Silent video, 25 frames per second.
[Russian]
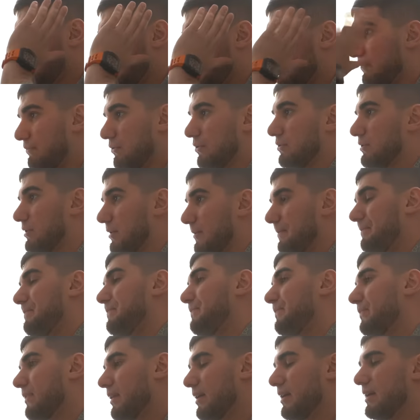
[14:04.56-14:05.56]
айфона
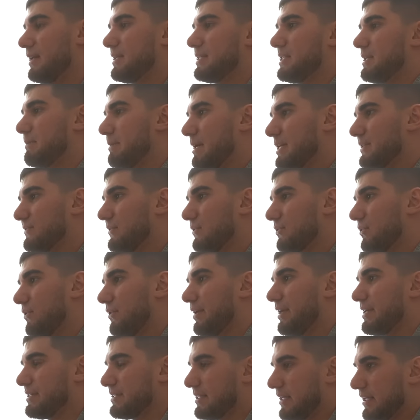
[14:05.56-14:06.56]
а, снимать свои
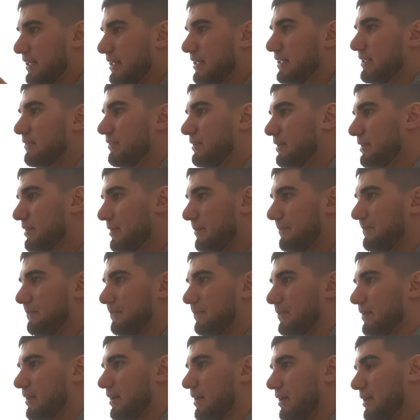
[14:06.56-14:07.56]
ролики, закидывать.
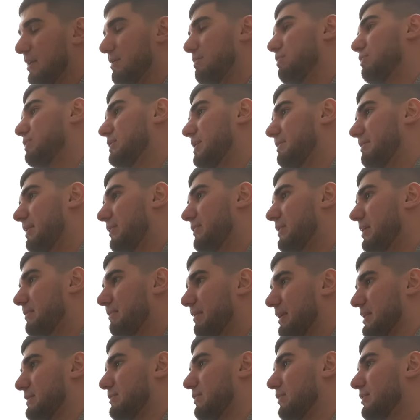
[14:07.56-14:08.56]
Они будут набирать тебе
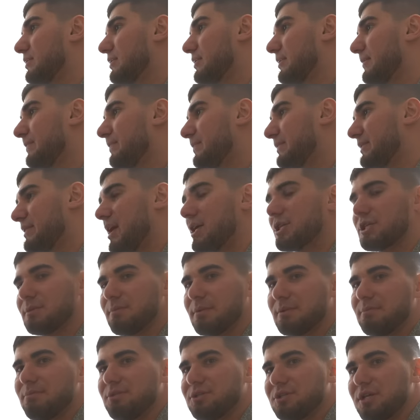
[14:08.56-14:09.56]
просмотры. Наши
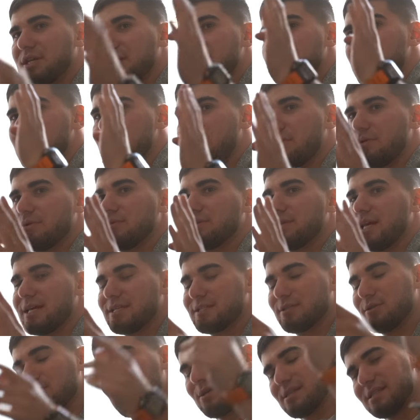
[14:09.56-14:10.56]
подписчики тебе помогут. Я
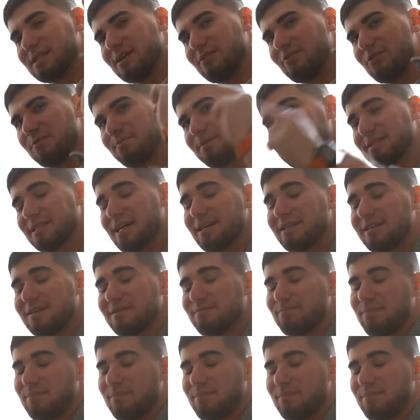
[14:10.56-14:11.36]
ссылку оставлю в описании.